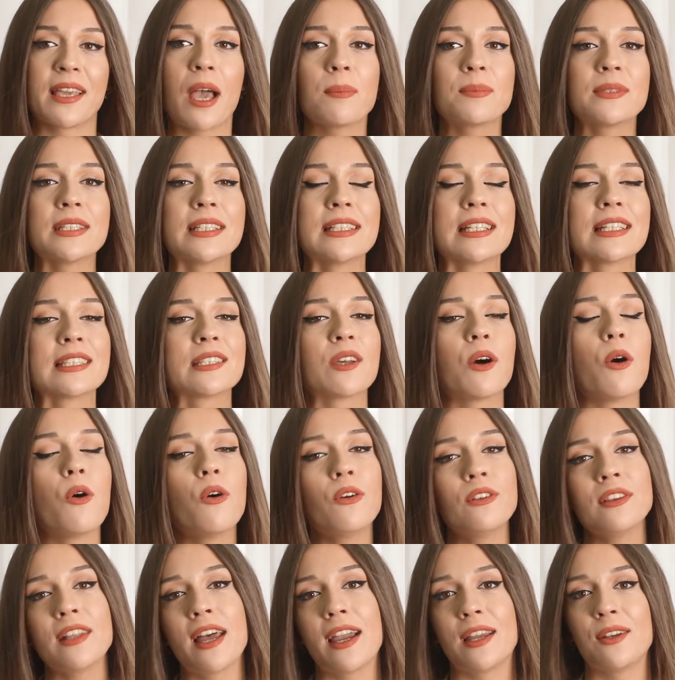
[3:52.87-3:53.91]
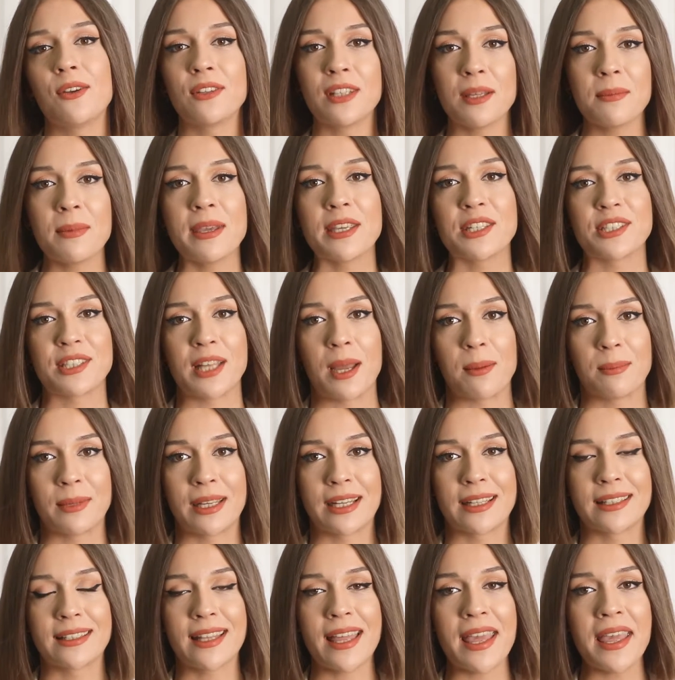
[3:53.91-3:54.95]
yaptığınız online ödeme
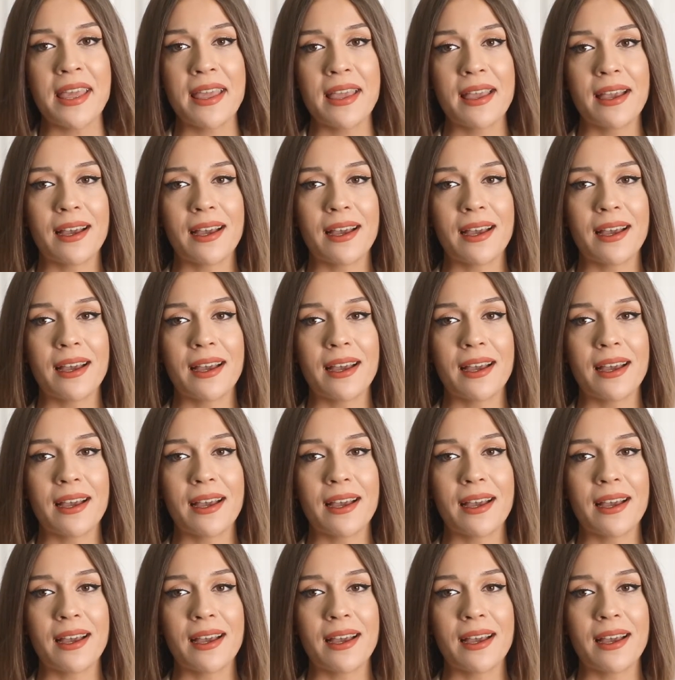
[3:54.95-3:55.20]
işlemlerinde